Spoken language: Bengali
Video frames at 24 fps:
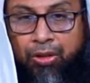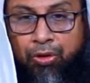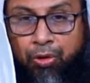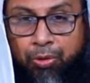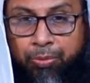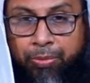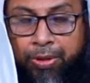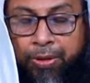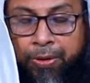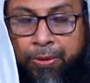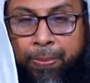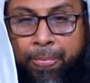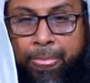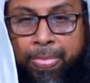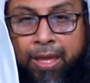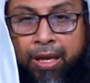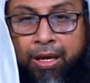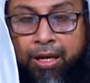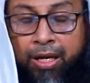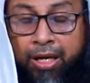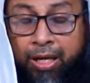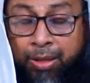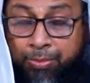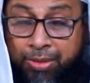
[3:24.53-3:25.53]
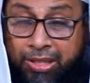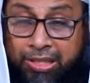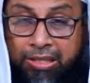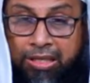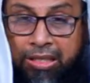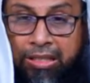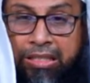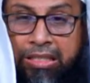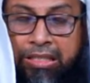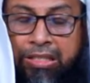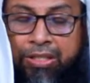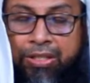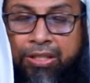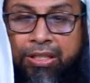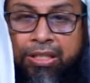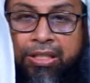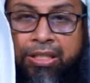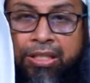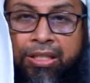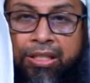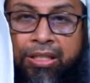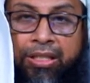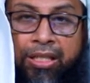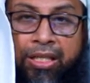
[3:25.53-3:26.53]
তবে আমরা জানি যে
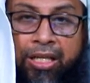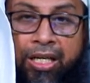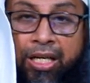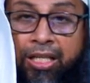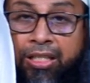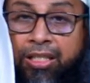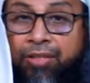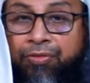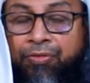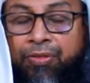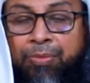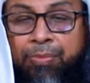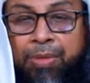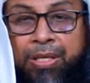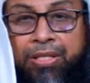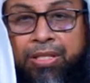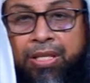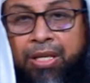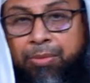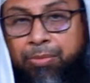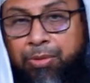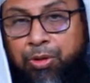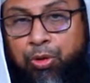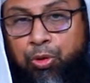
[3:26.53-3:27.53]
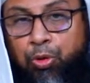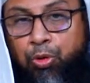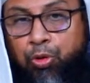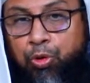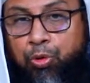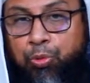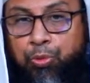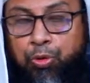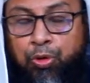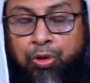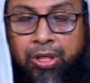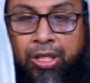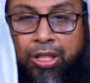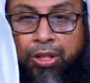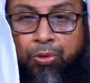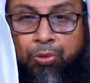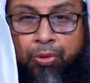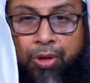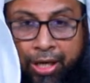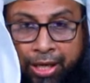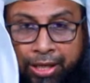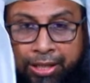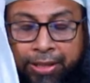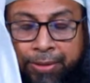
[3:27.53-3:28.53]
হানাফি মাজহাবের দুজন প্রখ্যাত
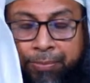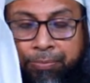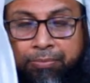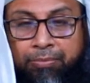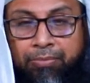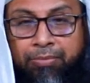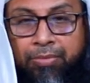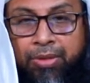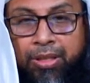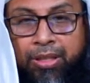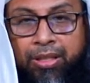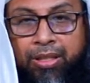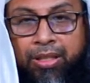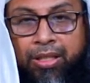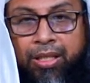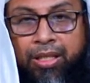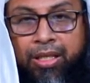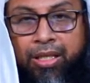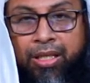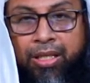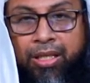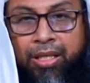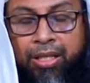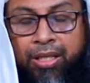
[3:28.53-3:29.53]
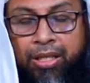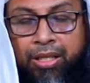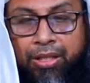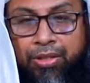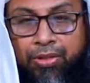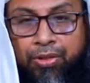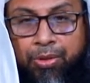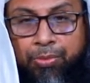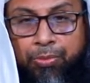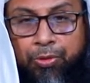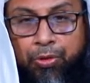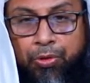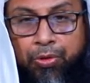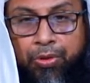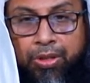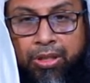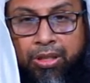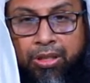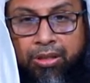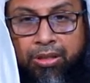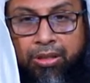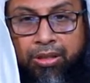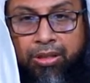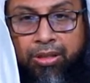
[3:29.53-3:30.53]
আলেম যেমন
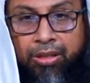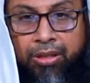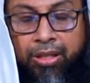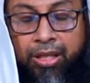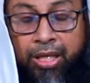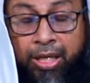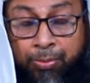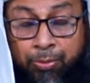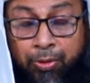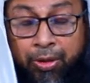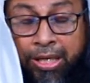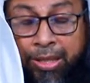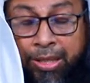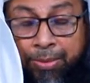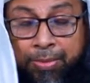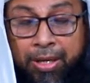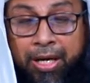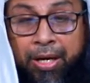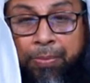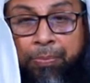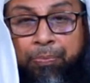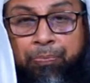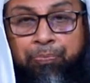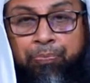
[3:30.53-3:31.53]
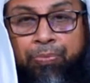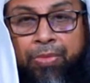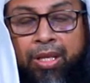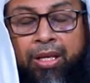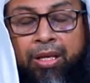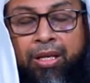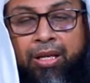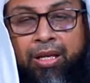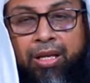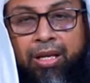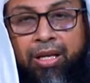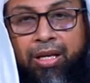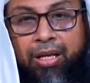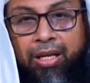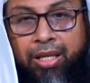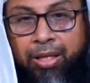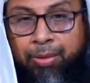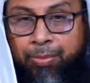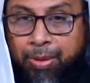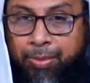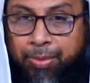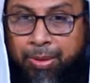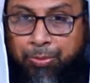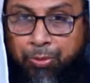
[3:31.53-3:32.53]
এবং ইমাম
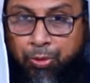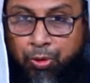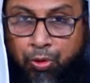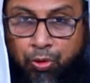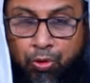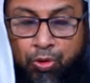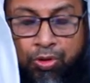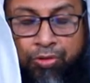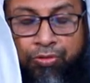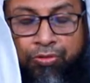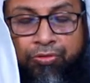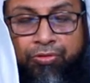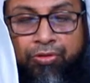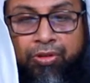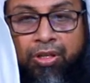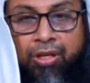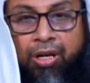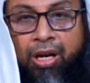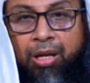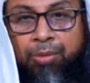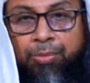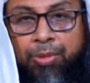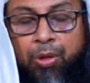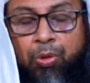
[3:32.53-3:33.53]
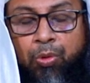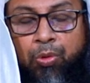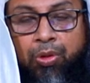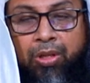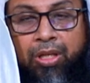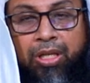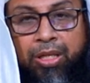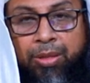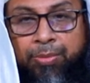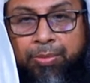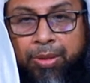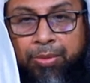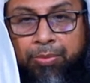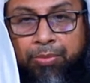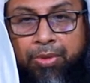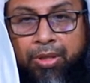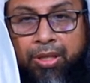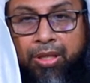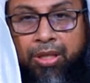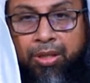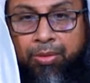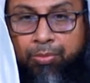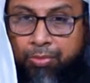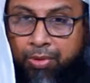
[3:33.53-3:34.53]
ইমাম আবু ইউসুফ রাহেমাহুল্লাহ ইমাম
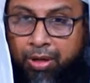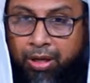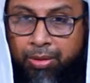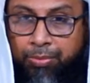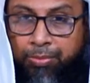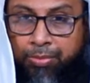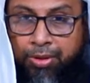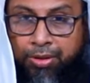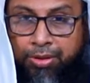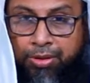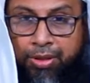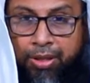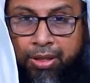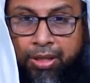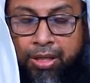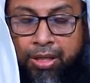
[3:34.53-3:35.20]
মোহাম্মদ